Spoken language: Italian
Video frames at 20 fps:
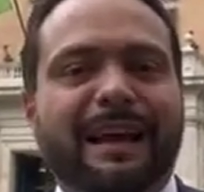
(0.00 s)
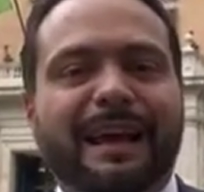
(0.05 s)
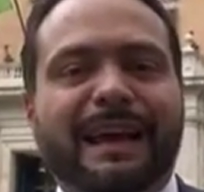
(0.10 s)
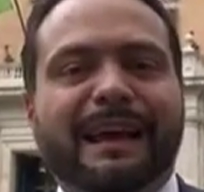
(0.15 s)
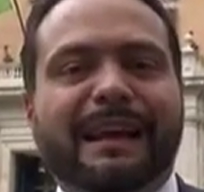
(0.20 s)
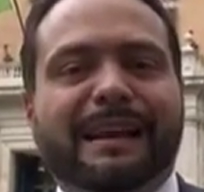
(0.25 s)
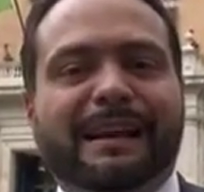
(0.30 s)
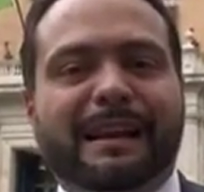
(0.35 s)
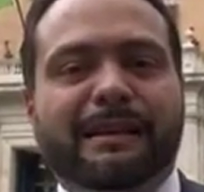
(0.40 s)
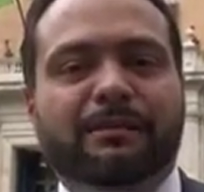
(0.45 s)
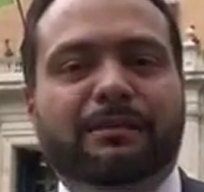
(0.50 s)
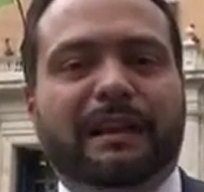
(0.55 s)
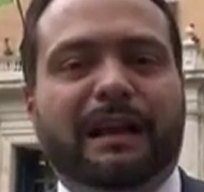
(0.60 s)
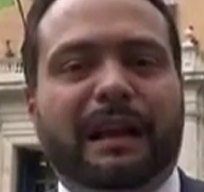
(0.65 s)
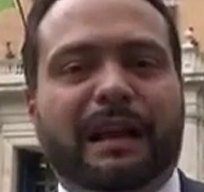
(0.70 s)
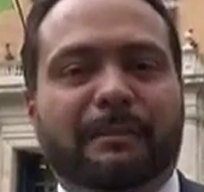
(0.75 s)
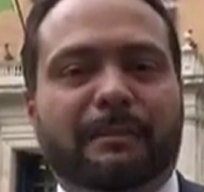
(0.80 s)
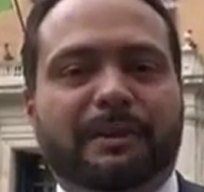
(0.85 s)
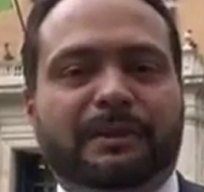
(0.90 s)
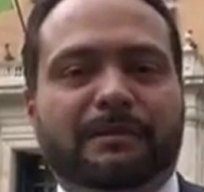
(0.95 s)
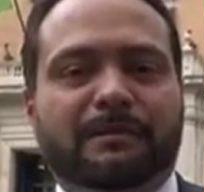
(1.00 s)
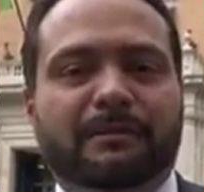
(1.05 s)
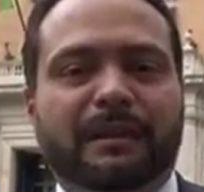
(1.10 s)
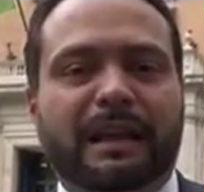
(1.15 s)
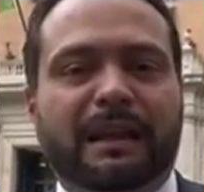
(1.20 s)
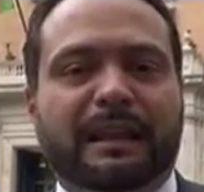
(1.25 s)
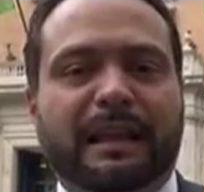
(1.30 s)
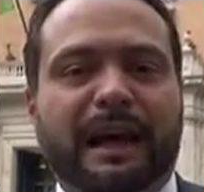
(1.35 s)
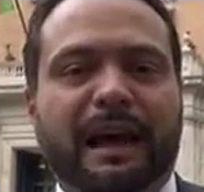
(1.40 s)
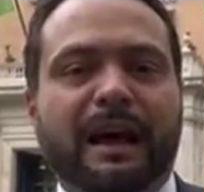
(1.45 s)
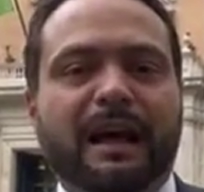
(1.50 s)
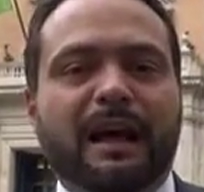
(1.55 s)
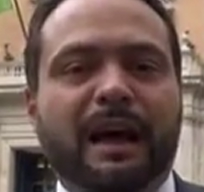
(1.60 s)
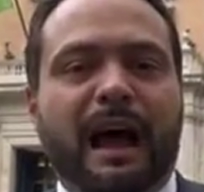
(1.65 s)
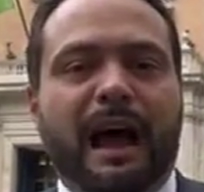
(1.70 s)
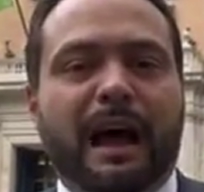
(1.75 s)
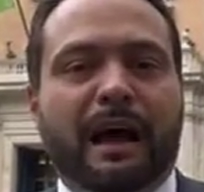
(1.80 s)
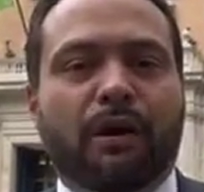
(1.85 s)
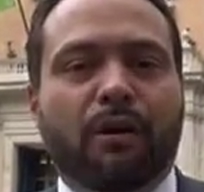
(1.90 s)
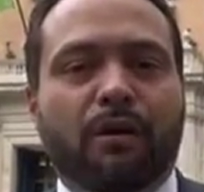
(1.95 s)
Il Regno dell'Arabia Saudita
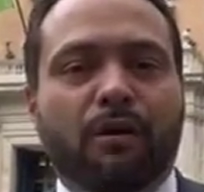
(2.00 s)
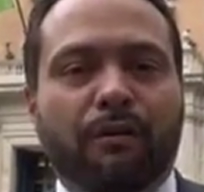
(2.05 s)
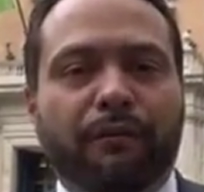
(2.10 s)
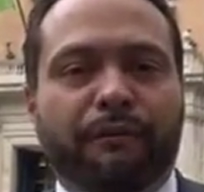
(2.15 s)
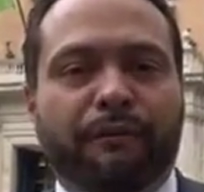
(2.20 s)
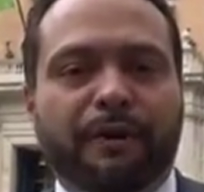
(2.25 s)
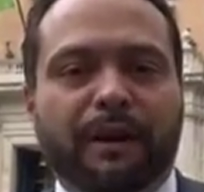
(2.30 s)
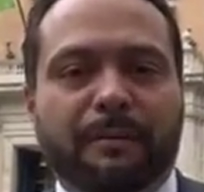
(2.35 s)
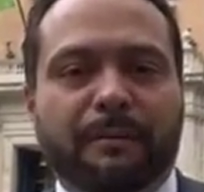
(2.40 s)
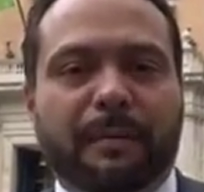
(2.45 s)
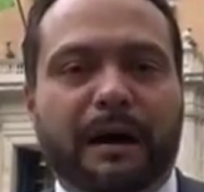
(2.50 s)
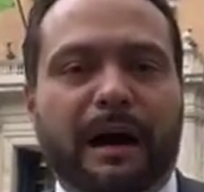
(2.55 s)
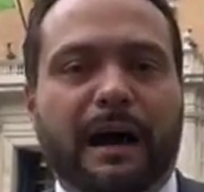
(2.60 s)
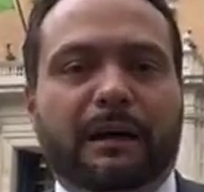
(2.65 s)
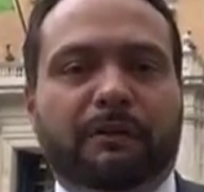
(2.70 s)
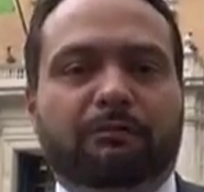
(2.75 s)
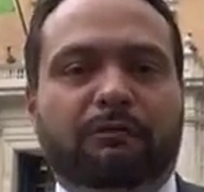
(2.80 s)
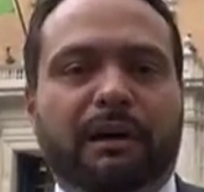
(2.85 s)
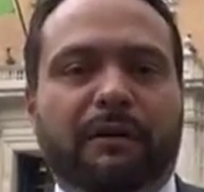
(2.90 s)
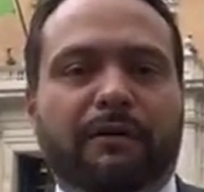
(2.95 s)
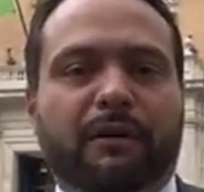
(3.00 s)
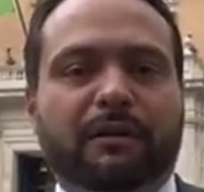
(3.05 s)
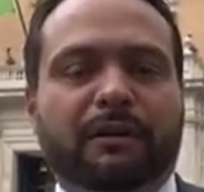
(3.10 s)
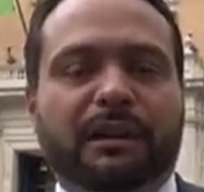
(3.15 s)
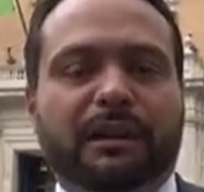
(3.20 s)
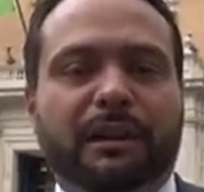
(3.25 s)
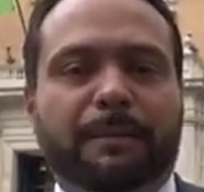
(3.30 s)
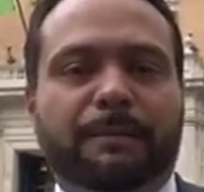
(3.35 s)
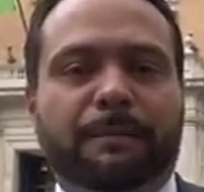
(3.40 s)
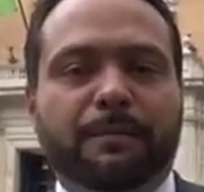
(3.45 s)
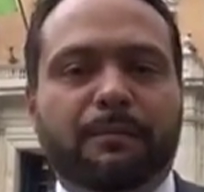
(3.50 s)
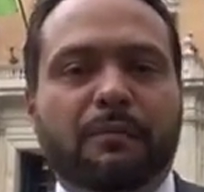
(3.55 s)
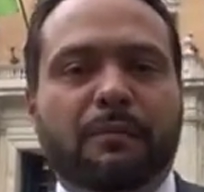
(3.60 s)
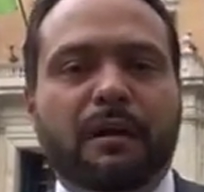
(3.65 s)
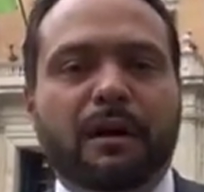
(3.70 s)
ha confermato una volta di più,